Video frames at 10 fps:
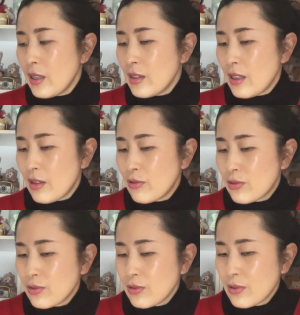で普
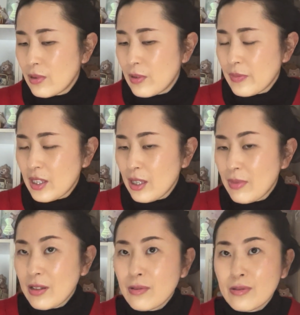通の
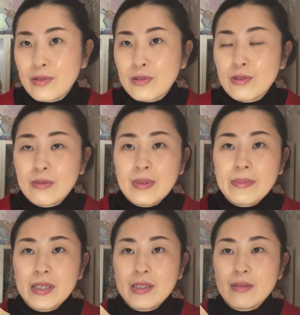ティーバッグの黒
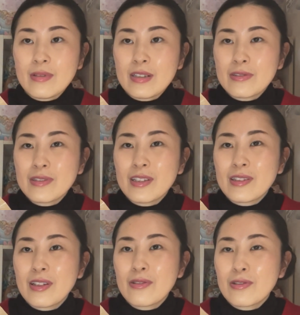豆茶もあるんです
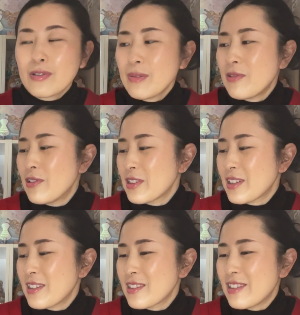けどそれも欲し
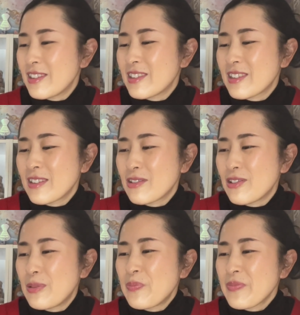かったんですけ
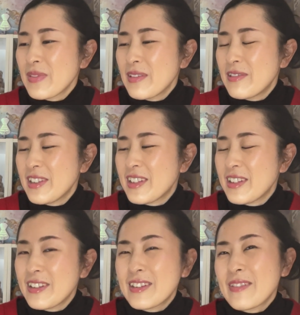ど売り切
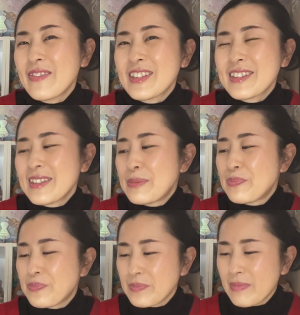れてました。
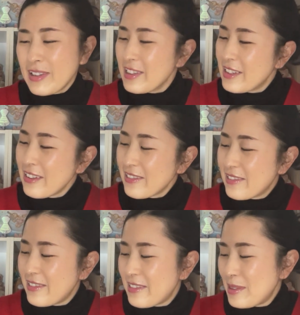結
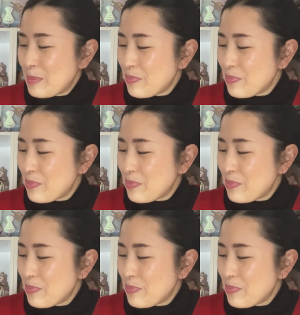構